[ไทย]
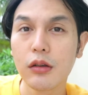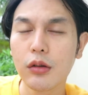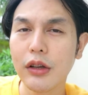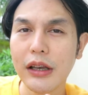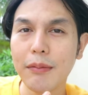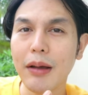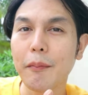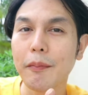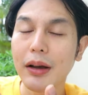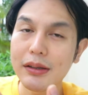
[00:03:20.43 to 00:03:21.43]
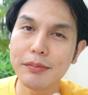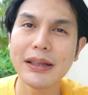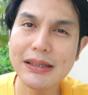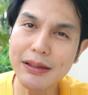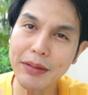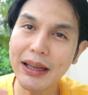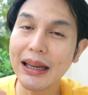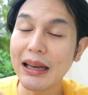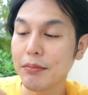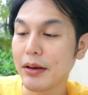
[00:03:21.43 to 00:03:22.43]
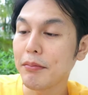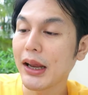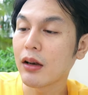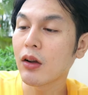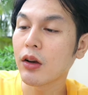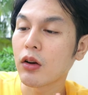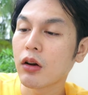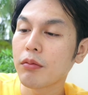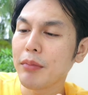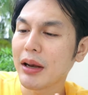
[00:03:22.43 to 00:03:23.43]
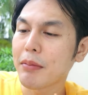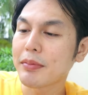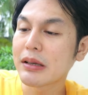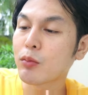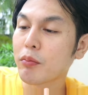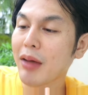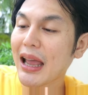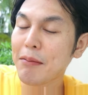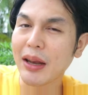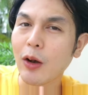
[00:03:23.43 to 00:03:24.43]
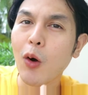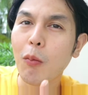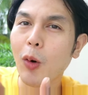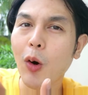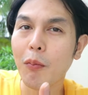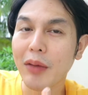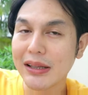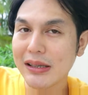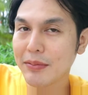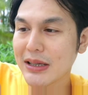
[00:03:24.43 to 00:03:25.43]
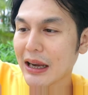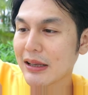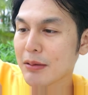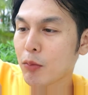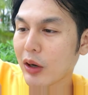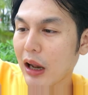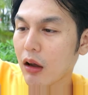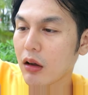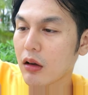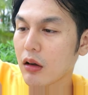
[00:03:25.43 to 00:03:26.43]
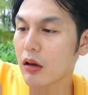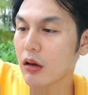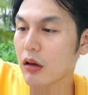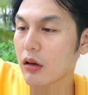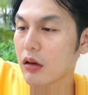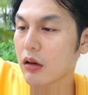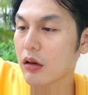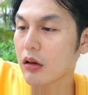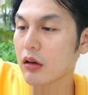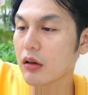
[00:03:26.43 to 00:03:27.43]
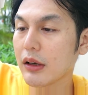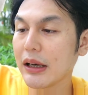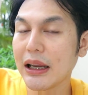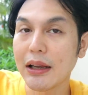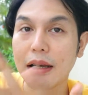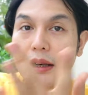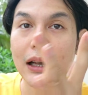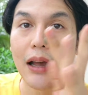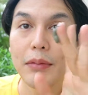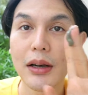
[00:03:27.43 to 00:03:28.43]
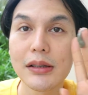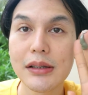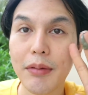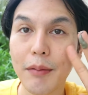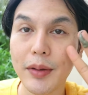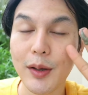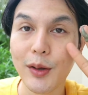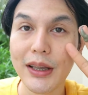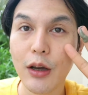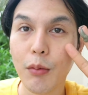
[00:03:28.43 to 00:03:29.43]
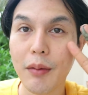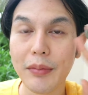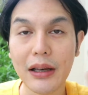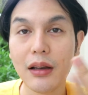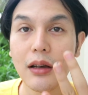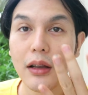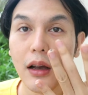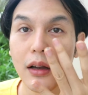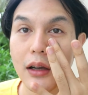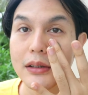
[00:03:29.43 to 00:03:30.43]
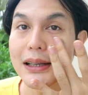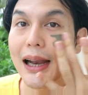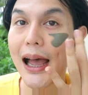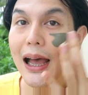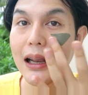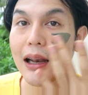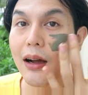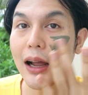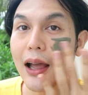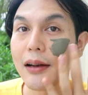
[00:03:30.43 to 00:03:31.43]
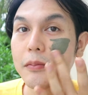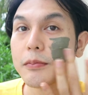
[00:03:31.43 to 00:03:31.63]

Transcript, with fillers: ตัวนี้แบบมันจะมีกลิ่นเหม็นๆหน่อยเนาะเหม็นแบบสมุนไพรเหม็นขมๆเลยเจมใช้จะหมดแล้วนี่เนื้อมันก็จะแบบเขียวๆแบบนี้เลยเนาะเดี๋ยวจะทาเลยแล้วกัน